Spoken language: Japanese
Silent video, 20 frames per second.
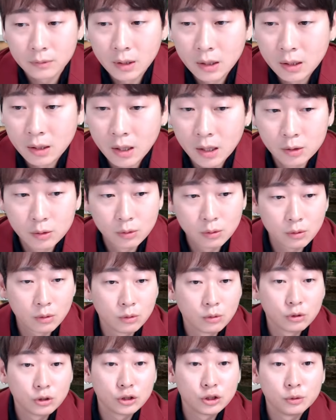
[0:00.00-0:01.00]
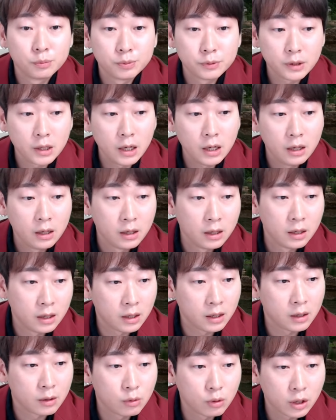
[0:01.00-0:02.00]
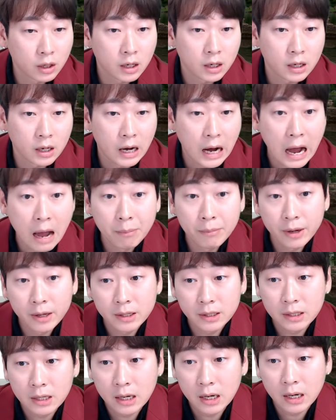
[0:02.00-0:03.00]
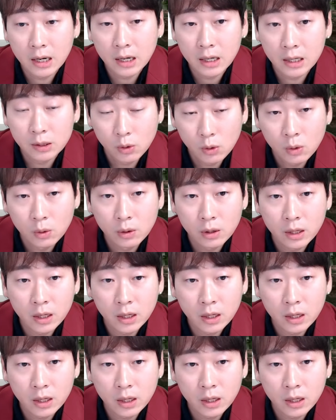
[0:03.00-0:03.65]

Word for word: ね、このグループが、これからアメリカの、